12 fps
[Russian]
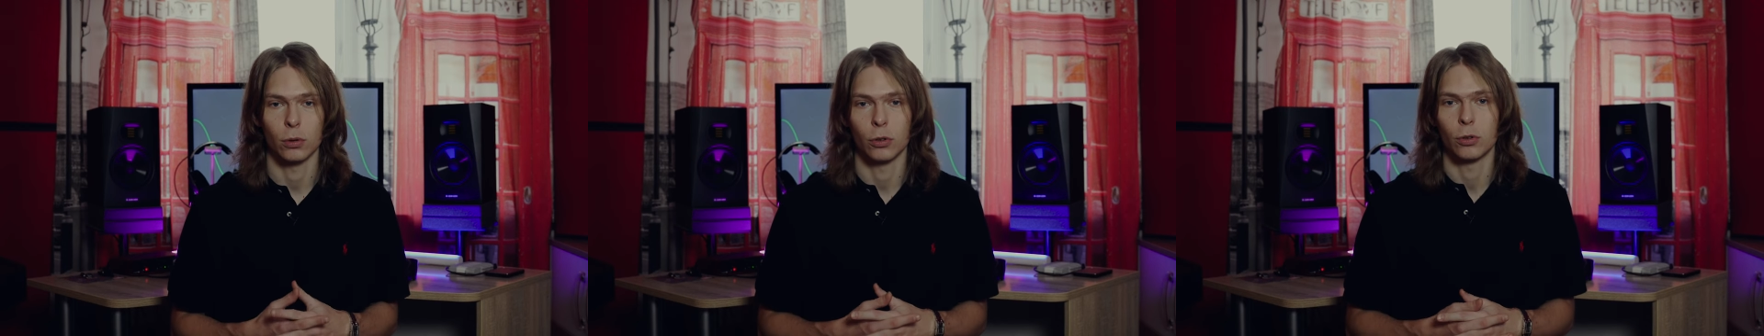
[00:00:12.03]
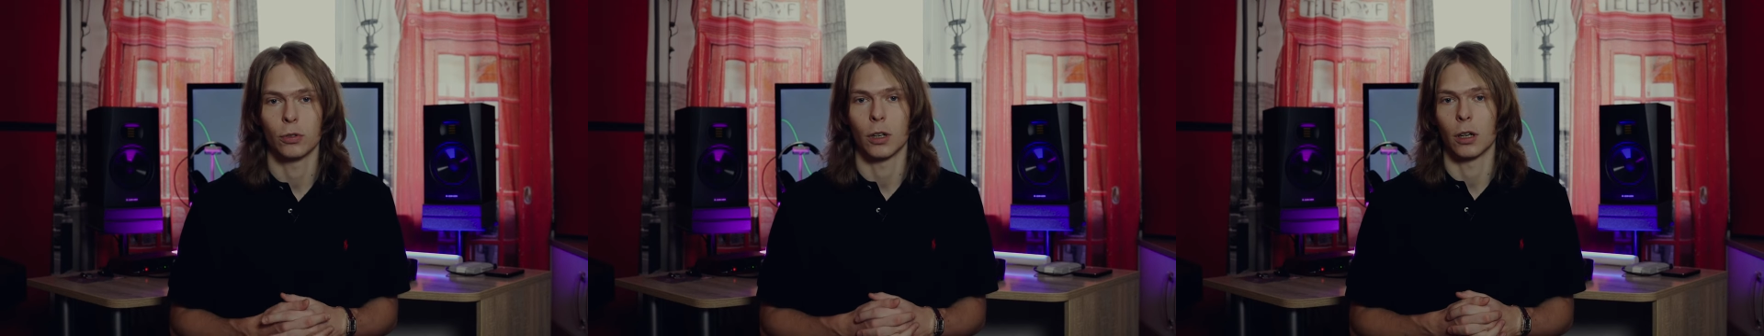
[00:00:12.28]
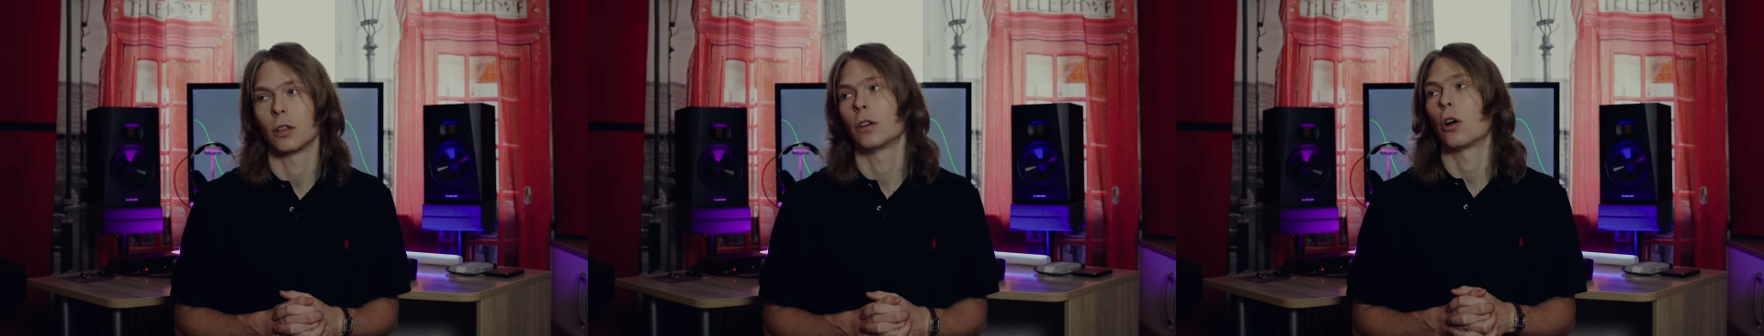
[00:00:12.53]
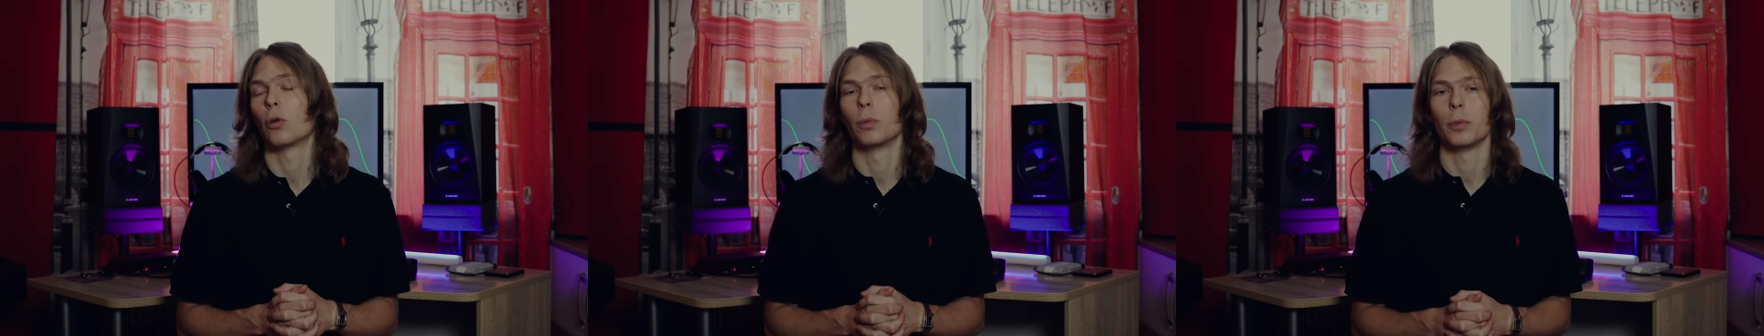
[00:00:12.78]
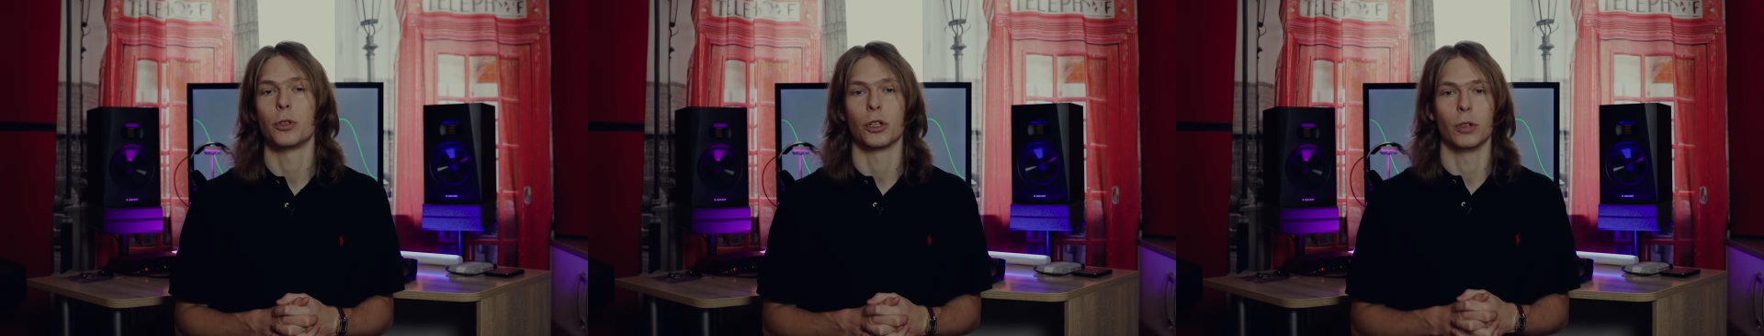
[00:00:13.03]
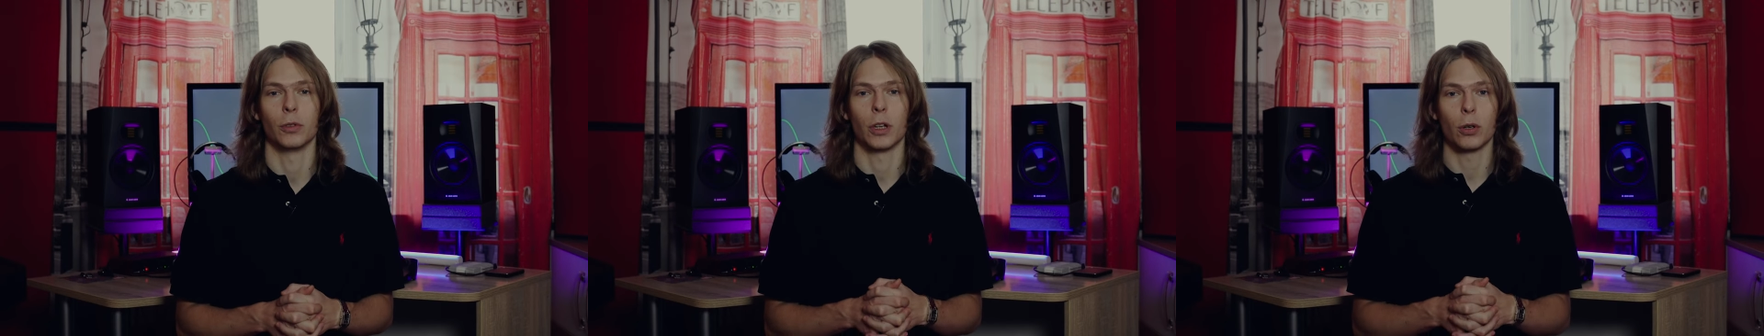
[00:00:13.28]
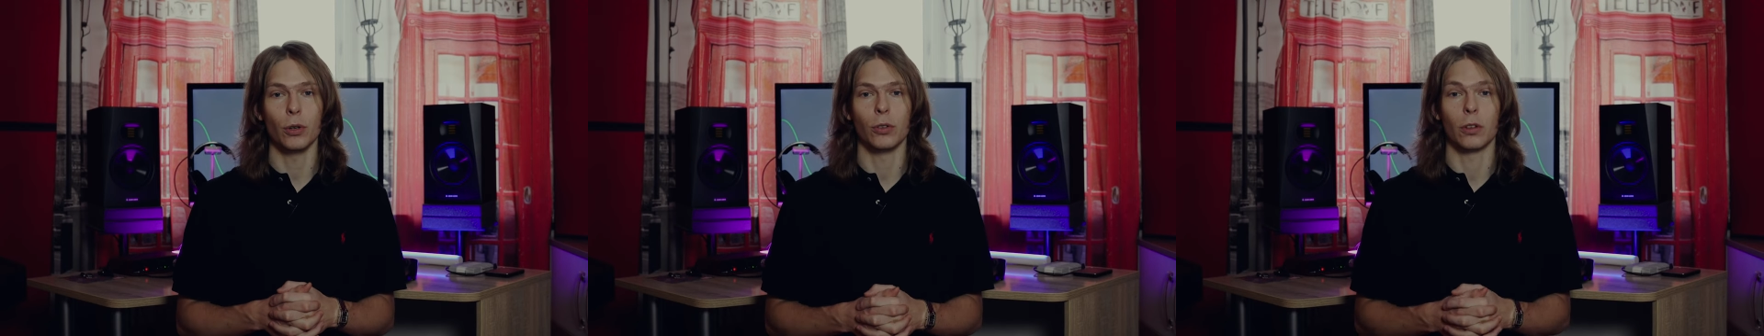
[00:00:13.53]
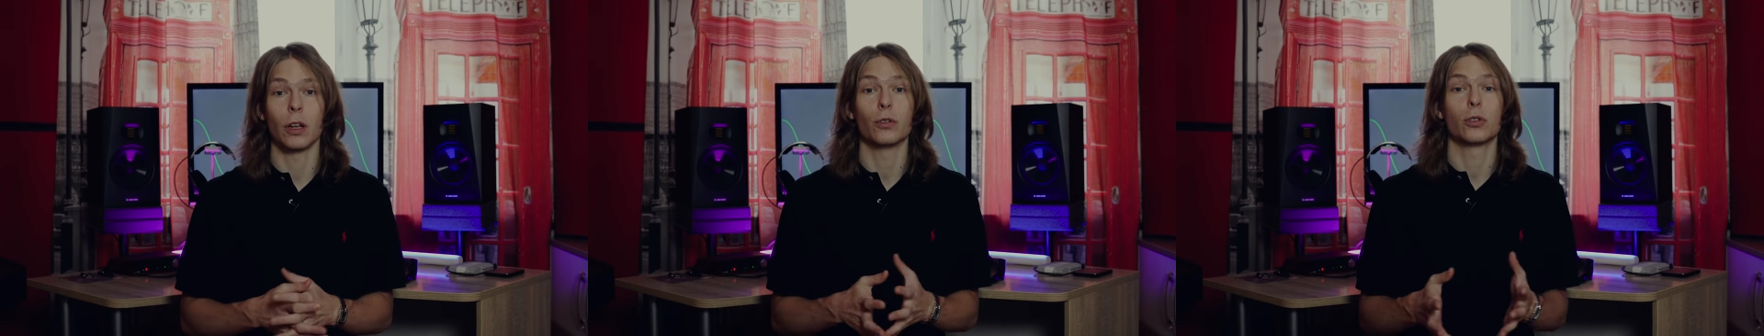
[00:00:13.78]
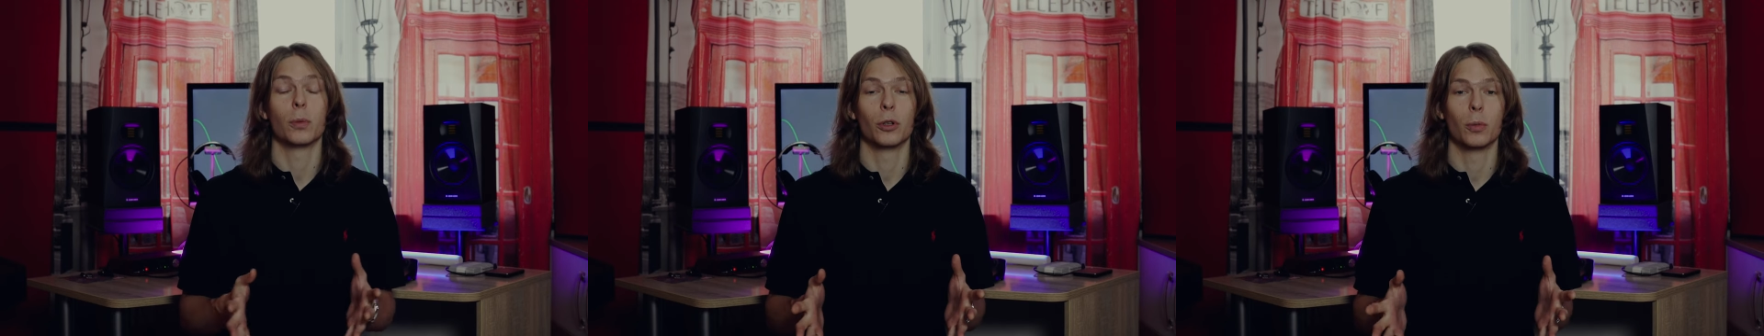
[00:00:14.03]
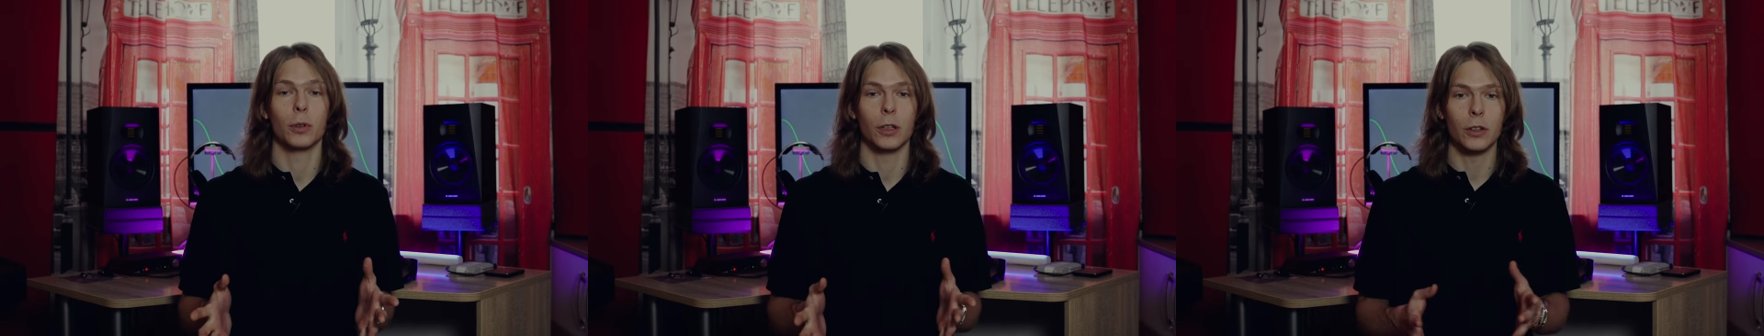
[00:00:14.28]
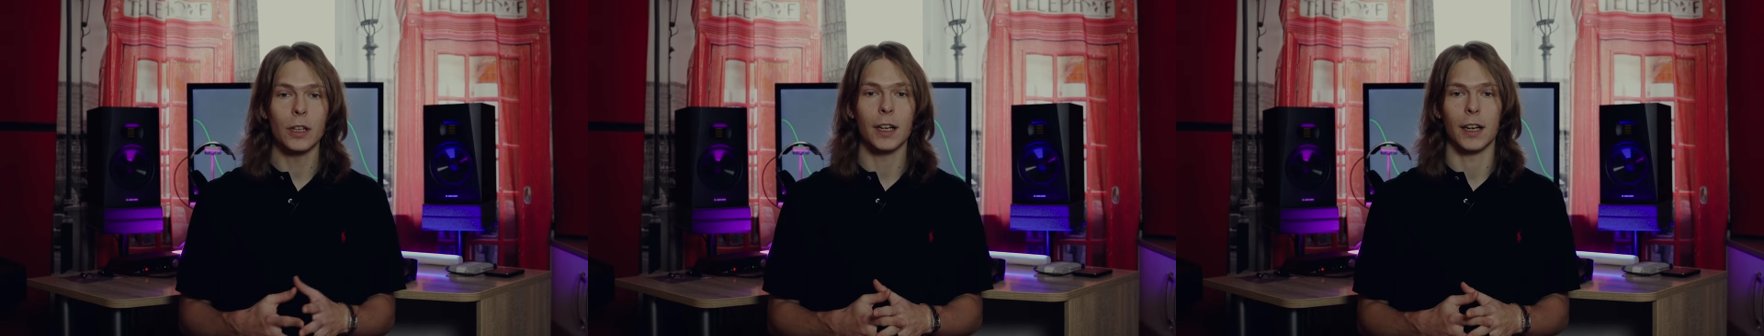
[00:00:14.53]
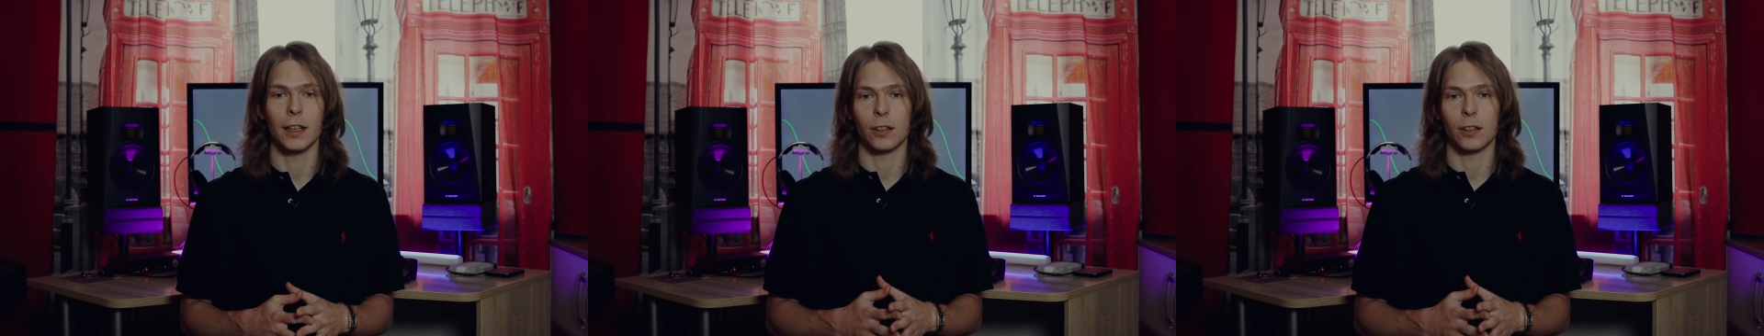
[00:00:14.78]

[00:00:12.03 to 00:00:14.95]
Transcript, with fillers: То есть, как, в каком помещении вы находитесь, главное, чтобы оно было тихое,